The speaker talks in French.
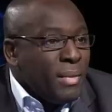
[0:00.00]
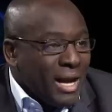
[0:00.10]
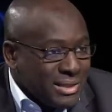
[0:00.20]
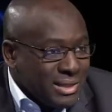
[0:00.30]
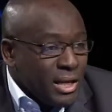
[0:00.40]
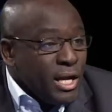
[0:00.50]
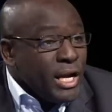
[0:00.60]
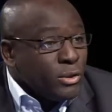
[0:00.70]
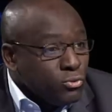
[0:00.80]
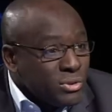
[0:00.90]
magasins,
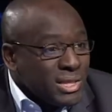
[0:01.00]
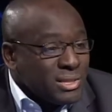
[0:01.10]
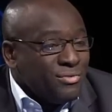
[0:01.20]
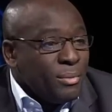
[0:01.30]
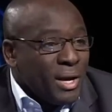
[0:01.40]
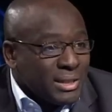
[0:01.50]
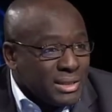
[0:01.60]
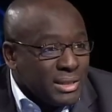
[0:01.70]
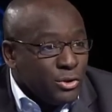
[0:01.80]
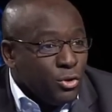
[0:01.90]
et tout ça, ça fait
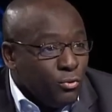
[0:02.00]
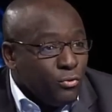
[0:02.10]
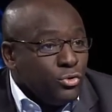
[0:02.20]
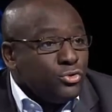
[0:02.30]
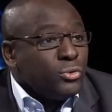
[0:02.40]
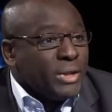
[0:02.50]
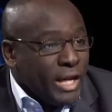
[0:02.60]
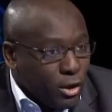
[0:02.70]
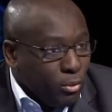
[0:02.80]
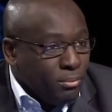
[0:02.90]
partie de l'évolution
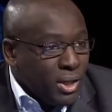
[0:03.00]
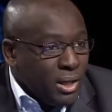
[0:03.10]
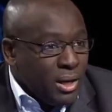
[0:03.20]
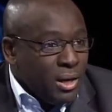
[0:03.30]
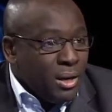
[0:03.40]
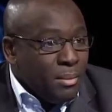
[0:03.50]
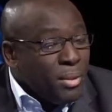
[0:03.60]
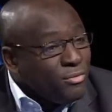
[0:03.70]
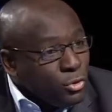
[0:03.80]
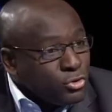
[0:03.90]
des clubs.
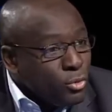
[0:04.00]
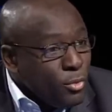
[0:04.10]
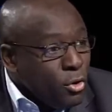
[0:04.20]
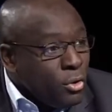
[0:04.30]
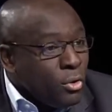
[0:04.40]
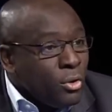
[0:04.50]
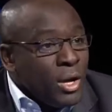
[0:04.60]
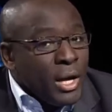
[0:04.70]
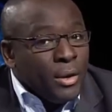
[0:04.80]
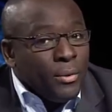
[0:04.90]
Pas forcément
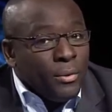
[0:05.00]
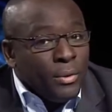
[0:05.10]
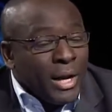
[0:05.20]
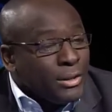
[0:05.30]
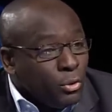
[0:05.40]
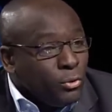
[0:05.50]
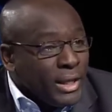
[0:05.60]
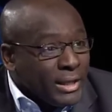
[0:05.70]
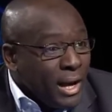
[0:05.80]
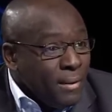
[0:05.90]
euh, euh, attendre
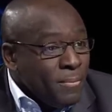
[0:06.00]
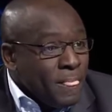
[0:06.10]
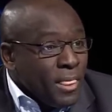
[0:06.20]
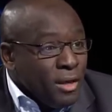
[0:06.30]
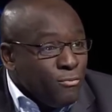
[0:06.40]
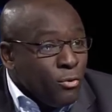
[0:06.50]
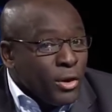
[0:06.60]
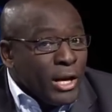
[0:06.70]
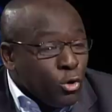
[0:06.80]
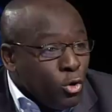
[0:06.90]
l'État, il faut
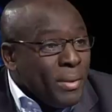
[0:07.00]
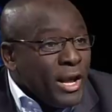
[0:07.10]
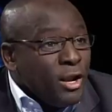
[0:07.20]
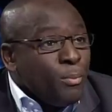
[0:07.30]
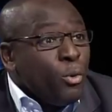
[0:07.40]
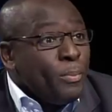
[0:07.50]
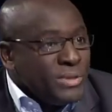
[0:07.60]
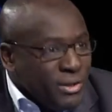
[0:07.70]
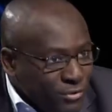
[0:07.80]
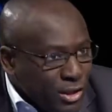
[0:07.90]
que les clubs aient les
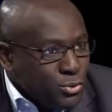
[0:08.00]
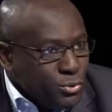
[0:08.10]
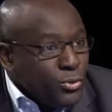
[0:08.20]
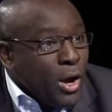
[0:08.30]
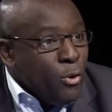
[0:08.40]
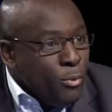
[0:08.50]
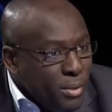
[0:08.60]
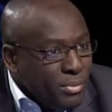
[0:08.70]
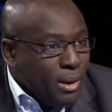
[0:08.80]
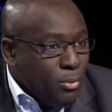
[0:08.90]
propres infrastructures à
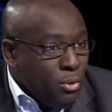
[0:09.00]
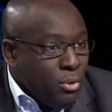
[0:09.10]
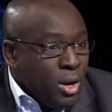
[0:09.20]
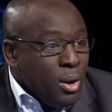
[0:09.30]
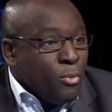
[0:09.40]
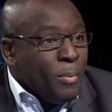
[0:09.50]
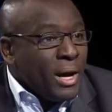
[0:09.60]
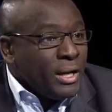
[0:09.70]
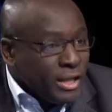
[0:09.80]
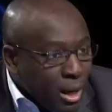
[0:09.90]
eux-mêmes d'abord, pour
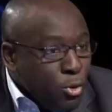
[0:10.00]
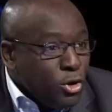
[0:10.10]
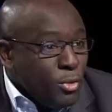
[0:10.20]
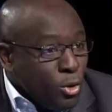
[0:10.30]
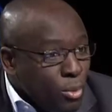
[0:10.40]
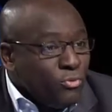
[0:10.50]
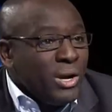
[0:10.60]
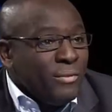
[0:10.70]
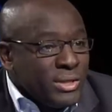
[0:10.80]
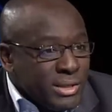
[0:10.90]
parler d'abonnement, comme vous
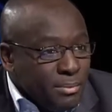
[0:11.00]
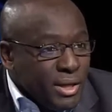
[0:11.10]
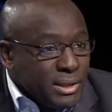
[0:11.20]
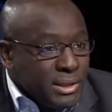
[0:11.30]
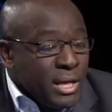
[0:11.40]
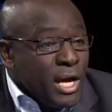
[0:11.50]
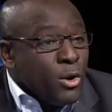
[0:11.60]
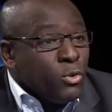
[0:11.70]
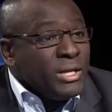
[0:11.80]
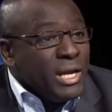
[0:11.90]
l'avez si bien dit,
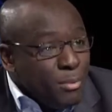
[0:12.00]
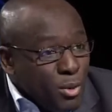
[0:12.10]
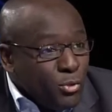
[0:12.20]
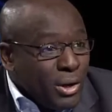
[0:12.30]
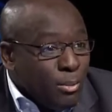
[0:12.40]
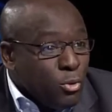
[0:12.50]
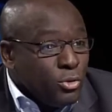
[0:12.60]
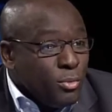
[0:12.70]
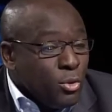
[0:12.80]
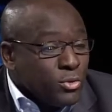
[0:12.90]
au-delà même de
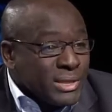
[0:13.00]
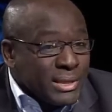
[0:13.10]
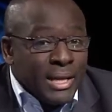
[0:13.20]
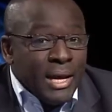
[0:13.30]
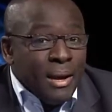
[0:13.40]
l'abonnement aussi,